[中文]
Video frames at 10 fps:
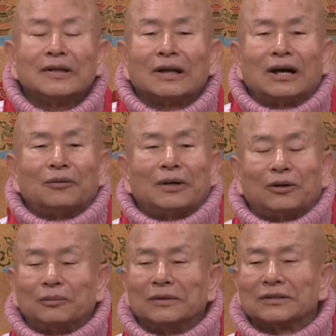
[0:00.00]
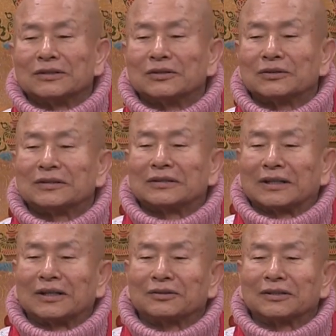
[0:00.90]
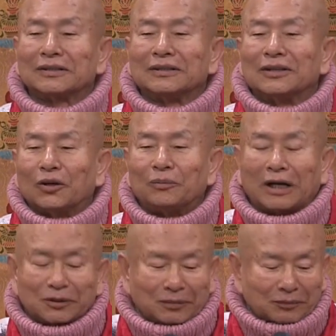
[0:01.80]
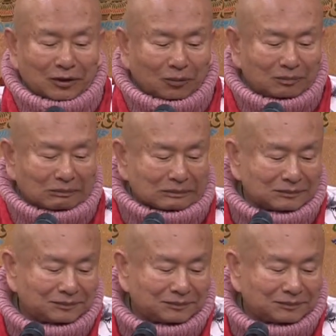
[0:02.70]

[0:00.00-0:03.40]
好吧，我们今天就讲到这里。哦妈，你等一哈。